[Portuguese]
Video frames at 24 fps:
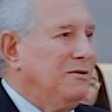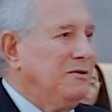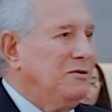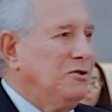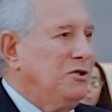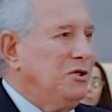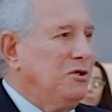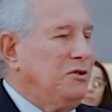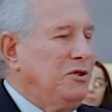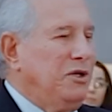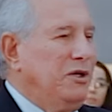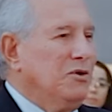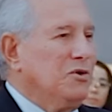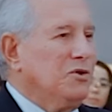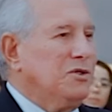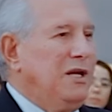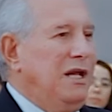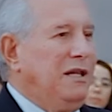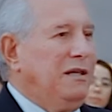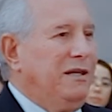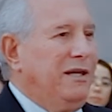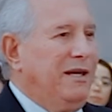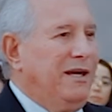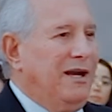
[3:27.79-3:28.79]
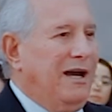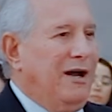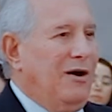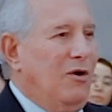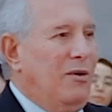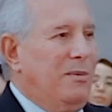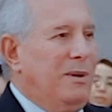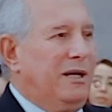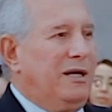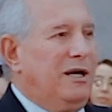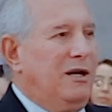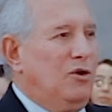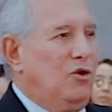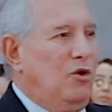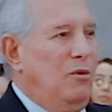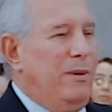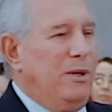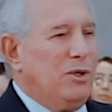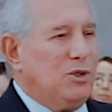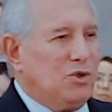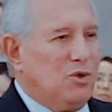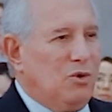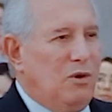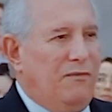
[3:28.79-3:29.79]
de Deus na terra, a obra que ele
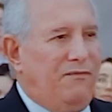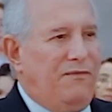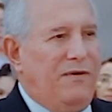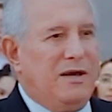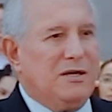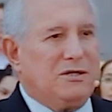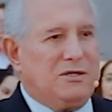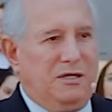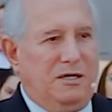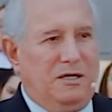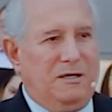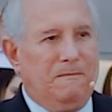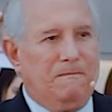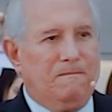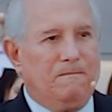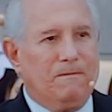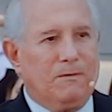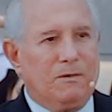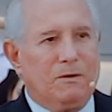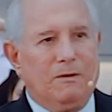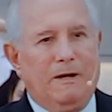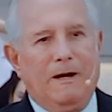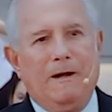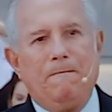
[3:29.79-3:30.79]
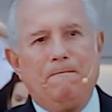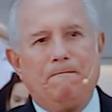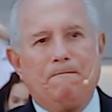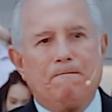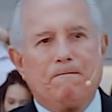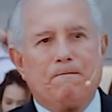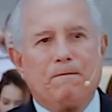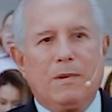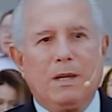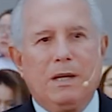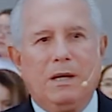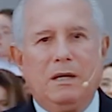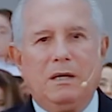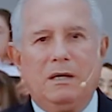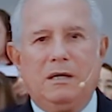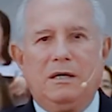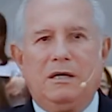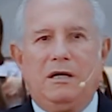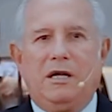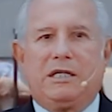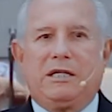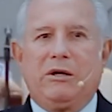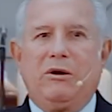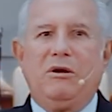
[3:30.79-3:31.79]
começou a fazer. Tá?
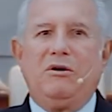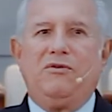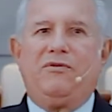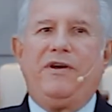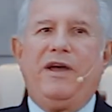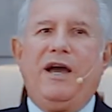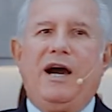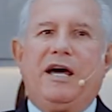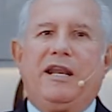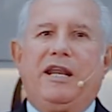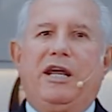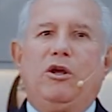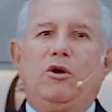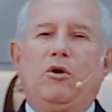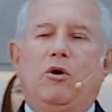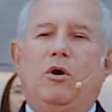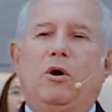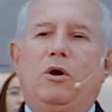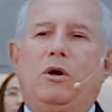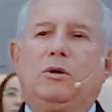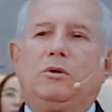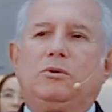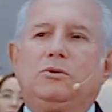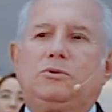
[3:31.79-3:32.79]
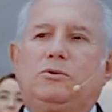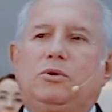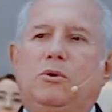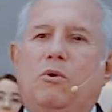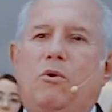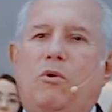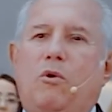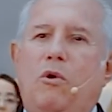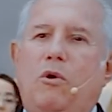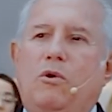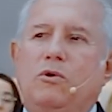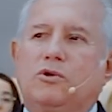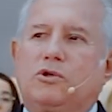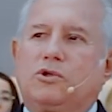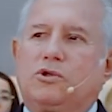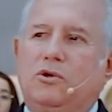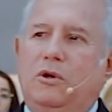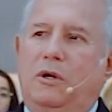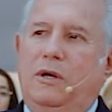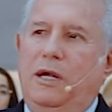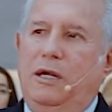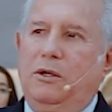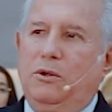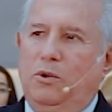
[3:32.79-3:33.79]
Então enviarei outro
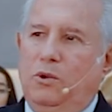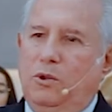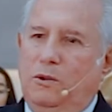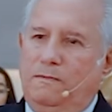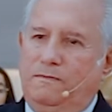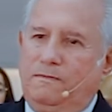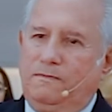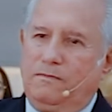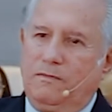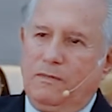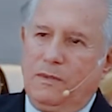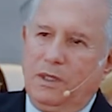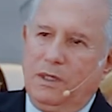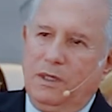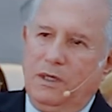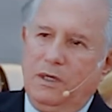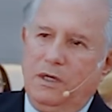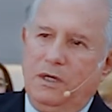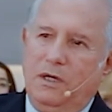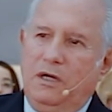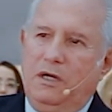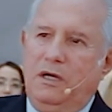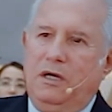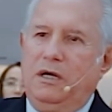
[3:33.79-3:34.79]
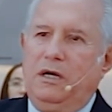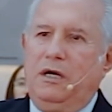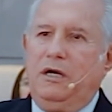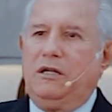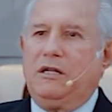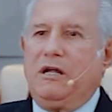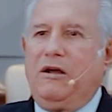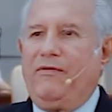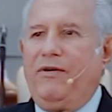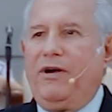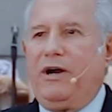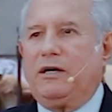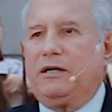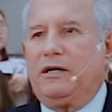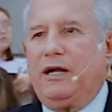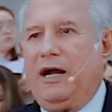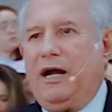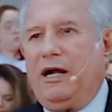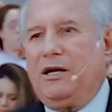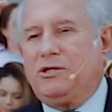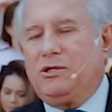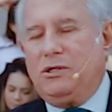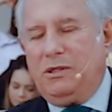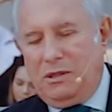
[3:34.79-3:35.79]
consolador. E da
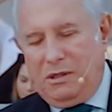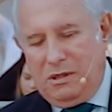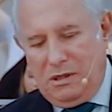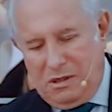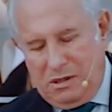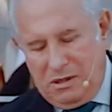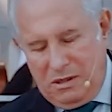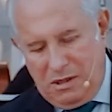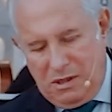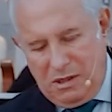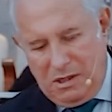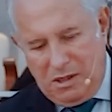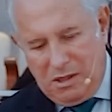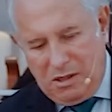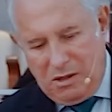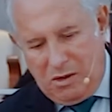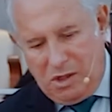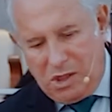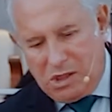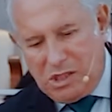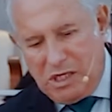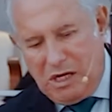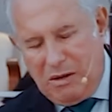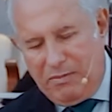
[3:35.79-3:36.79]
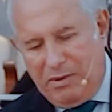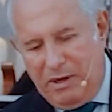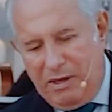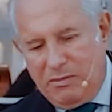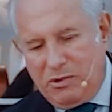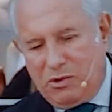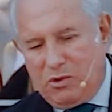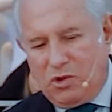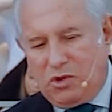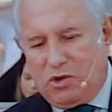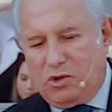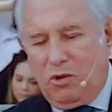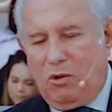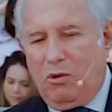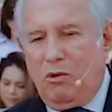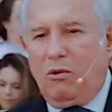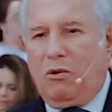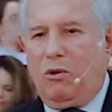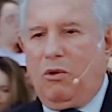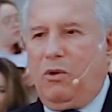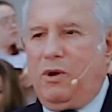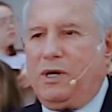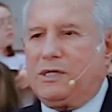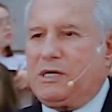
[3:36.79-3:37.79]
verdade, nós sabemos que o Senhor
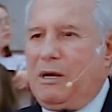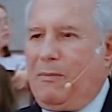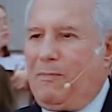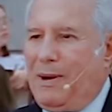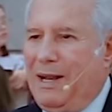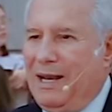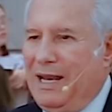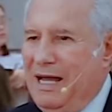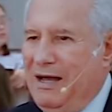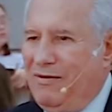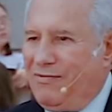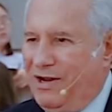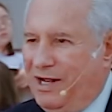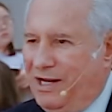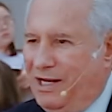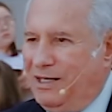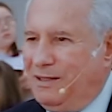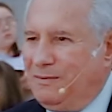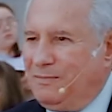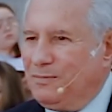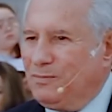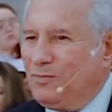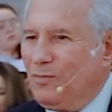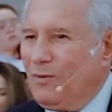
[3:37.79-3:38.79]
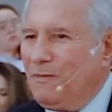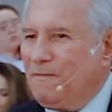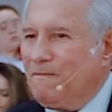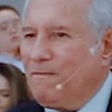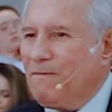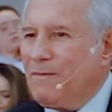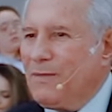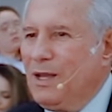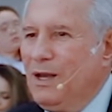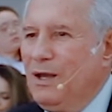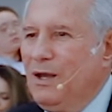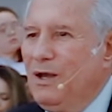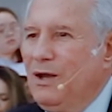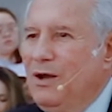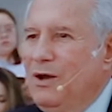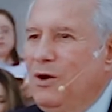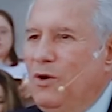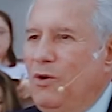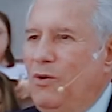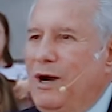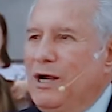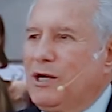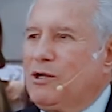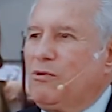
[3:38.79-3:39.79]
honrou essa palavra, né?
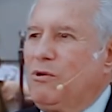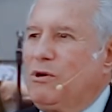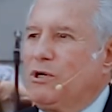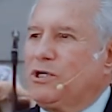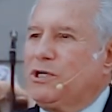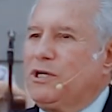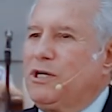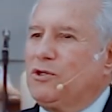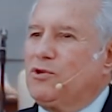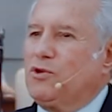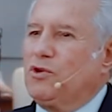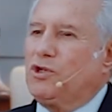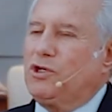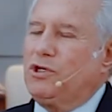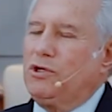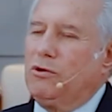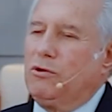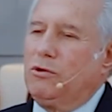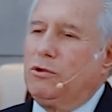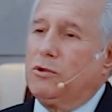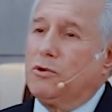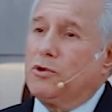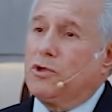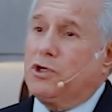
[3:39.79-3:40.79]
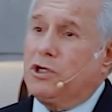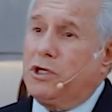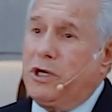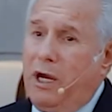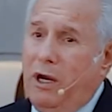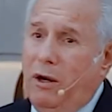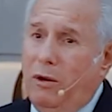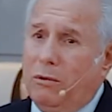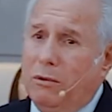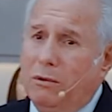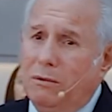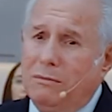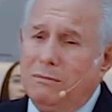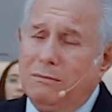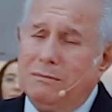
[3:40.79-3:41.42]
Eu acho que quando Jesus chegou no céu,